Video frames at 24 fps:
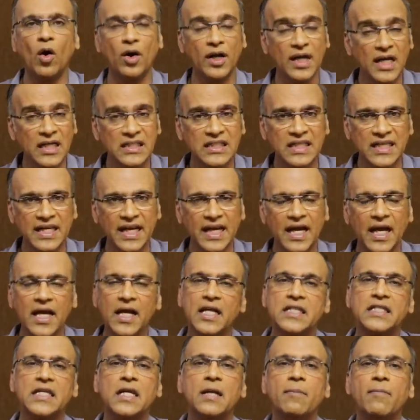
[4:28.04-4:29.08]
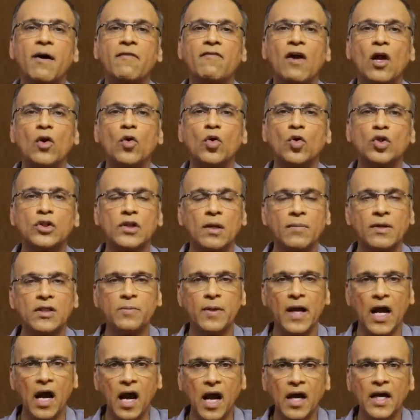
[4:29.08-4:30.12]
और इसलिए सिनेमा वालों को समझ
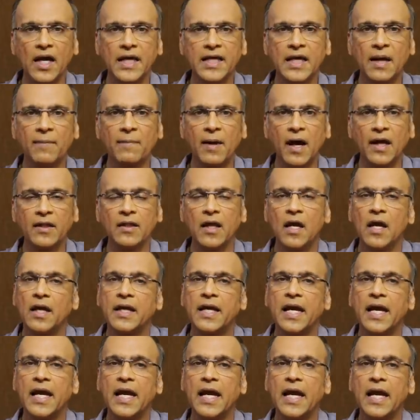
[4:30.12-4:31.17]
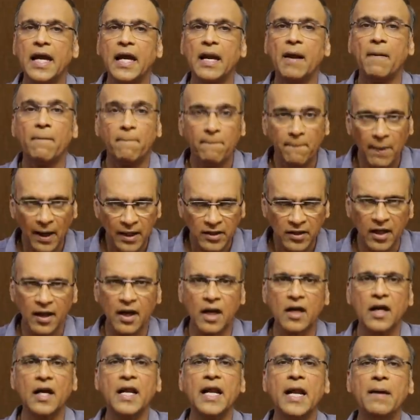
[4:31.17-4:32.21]
में आ गई है बात कि बंद
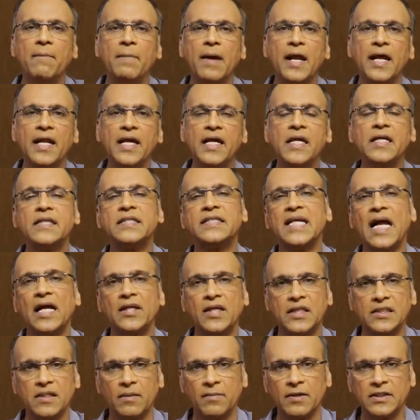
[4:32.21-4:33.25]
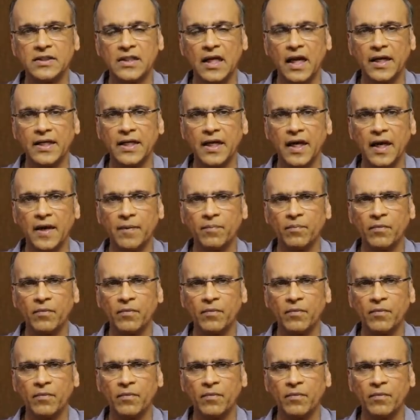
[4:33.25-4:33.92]
रखने में ही ज्यादा समझदारी है